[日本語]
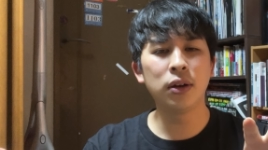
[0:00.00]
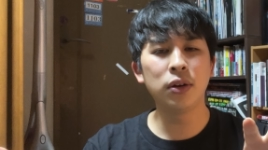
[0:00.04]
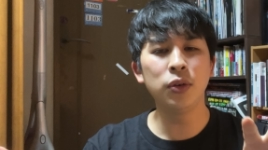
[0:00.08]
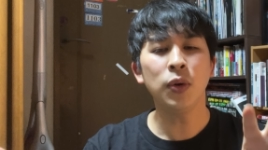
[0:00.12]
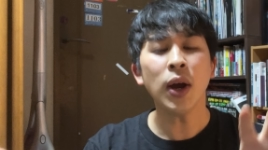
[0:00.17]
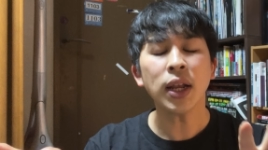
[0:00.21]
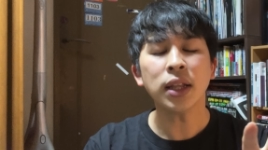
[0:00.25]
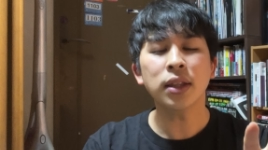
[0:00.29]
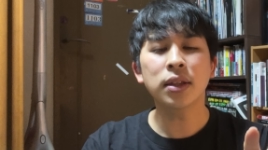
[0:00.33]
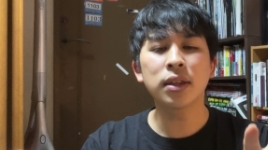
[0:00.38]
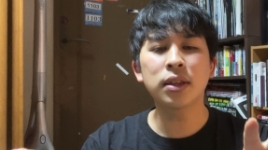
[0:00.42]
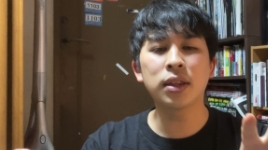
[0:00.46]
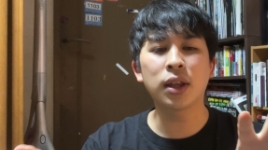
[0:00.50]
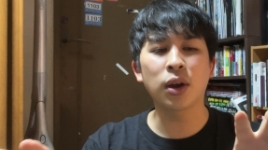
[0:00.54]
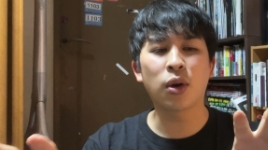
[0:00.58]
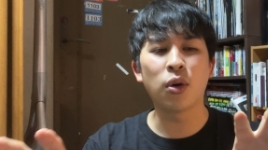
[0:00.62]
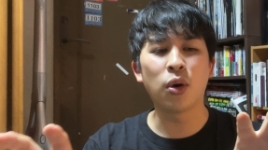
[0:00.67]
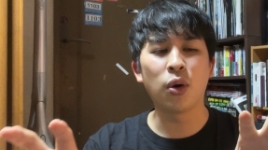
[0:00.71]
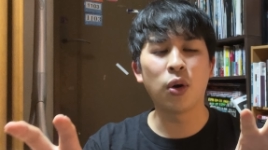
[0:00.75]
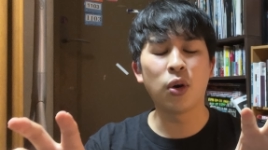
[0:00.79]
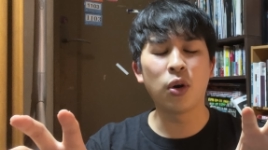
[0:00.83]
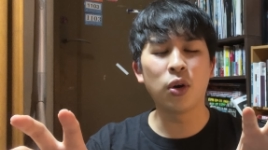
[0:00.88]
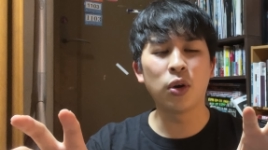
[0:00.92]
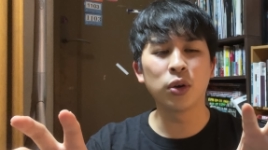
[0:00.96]
わって
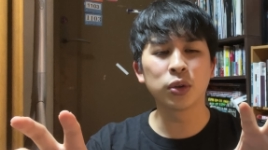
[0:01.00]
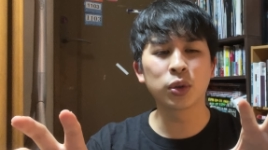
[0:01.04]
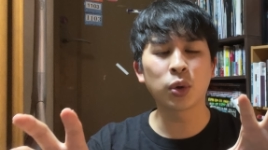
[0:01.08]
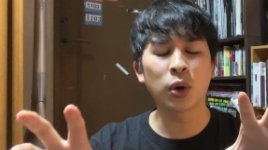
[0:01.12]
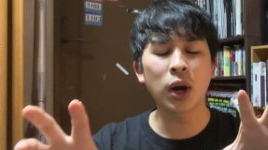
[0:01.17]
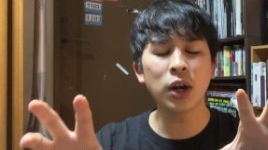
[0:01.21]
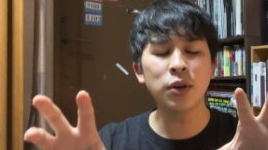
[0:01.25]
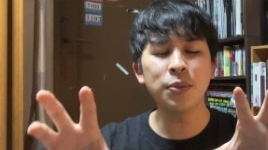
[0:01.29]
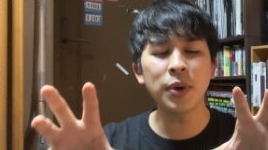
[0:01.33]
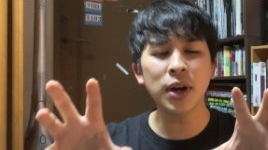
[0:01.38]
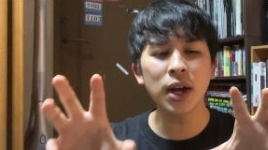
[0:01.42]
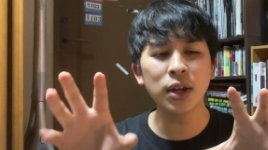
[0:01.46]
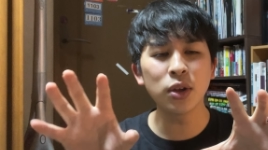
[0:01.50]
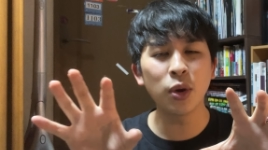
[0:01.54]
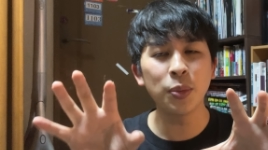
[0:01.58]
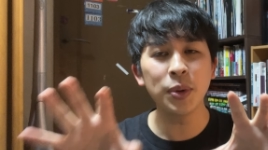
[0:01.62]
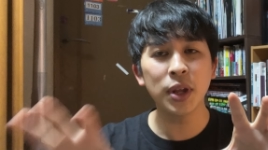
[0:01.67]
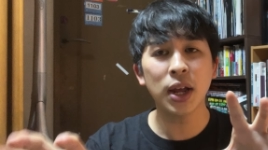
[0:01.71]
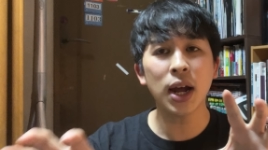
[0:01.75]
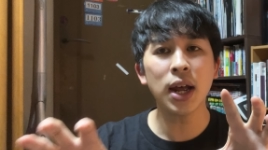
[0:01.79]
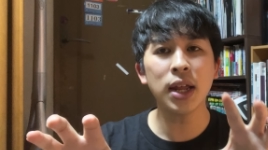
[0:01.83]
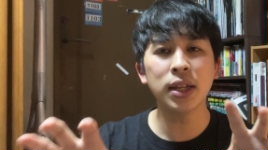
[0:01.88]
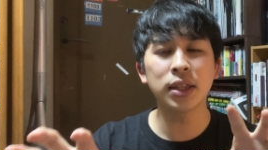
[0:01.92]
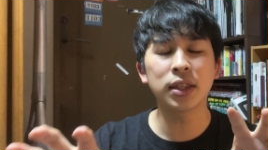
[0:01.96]
こう、トラウマが呼
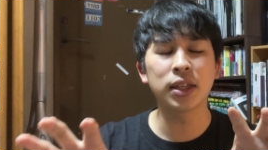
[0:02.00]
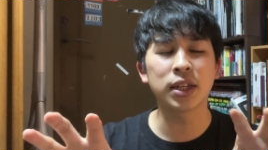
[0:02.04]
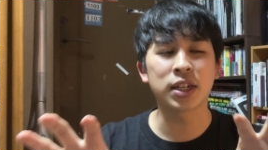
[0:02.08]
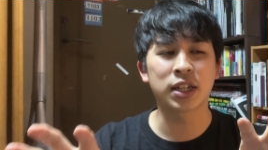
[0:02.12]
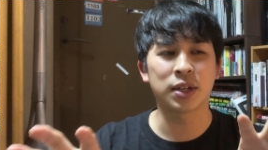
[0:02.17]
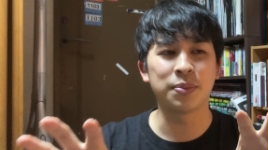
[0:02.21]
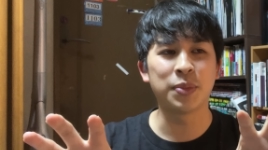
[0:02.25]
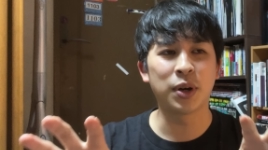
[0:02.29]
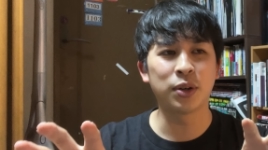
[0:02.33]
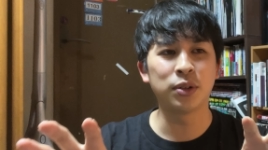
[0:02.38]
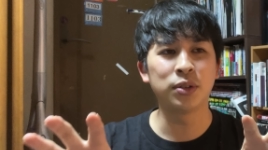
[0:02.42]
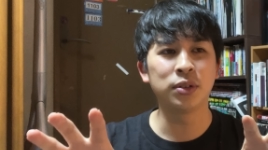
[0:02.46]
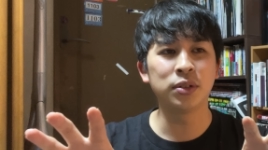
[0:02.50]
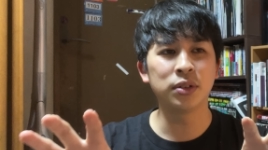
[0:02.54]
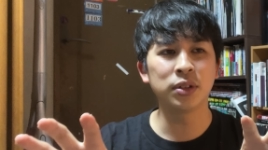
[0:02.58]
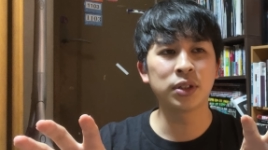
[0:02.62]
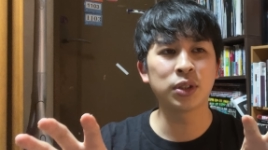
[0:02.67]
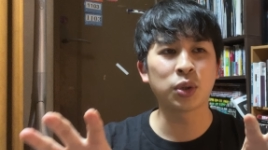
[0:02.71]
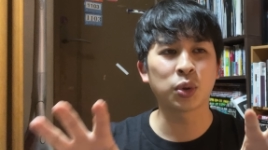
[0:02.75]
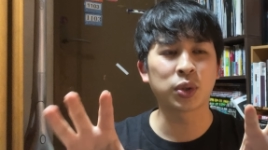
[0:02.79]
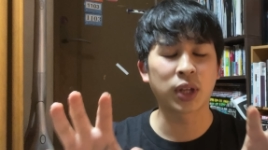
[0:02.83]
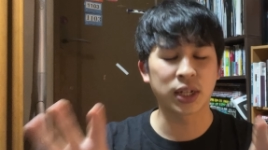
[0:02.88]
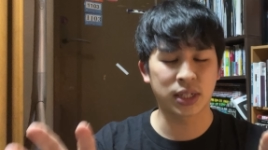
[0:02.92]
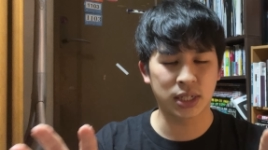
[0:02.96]
び返ってしまう
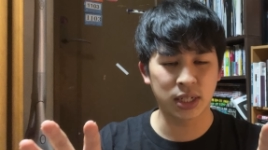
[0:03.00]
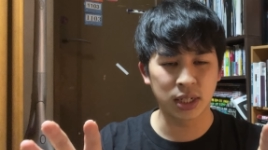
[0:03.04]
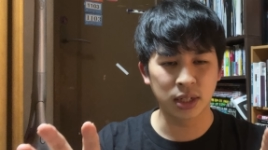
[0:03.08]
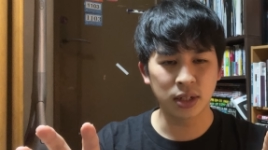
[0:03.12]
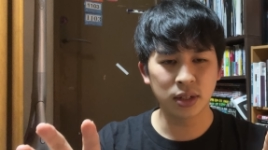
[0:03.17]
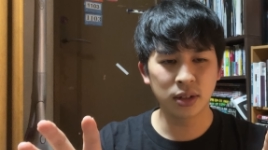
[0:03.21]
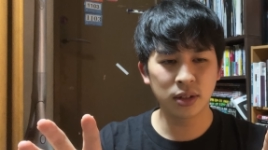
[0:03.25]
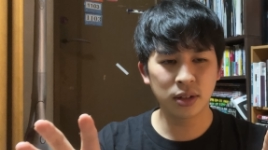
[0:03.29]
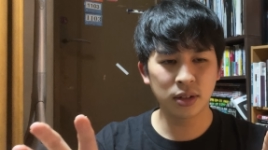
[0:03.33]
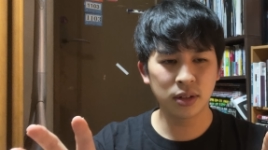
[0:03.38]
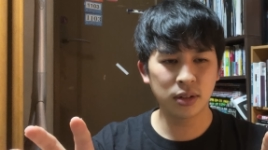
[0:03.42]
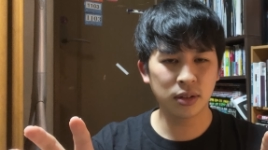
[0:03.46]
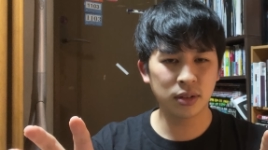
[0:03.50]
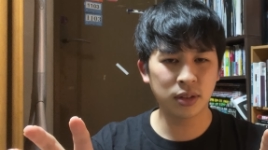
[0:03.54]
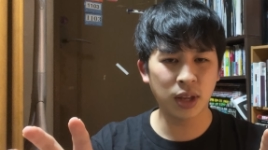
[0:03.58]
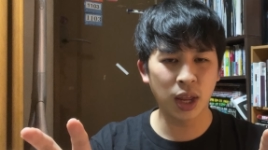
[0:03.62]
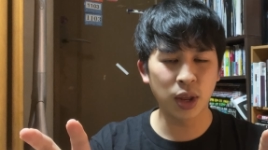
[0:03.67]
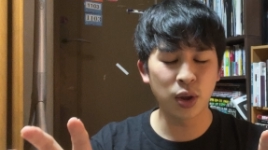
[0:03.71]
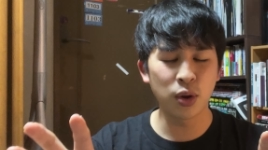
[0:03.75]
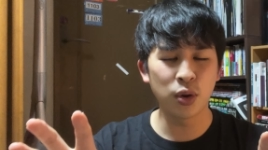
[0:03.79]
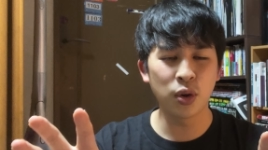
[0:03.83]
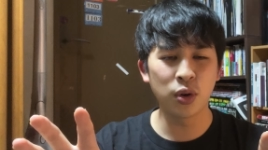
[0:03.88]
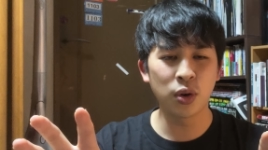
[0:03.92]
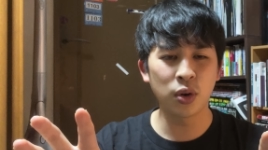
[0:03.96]
人たちって
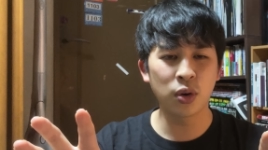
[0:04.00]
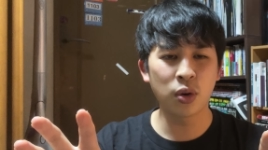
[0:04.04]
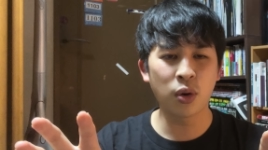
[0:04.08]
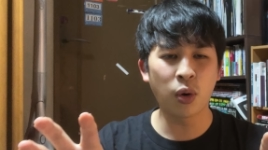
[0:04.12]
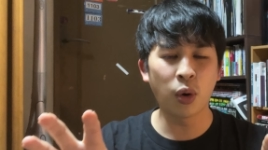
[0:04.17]
いう、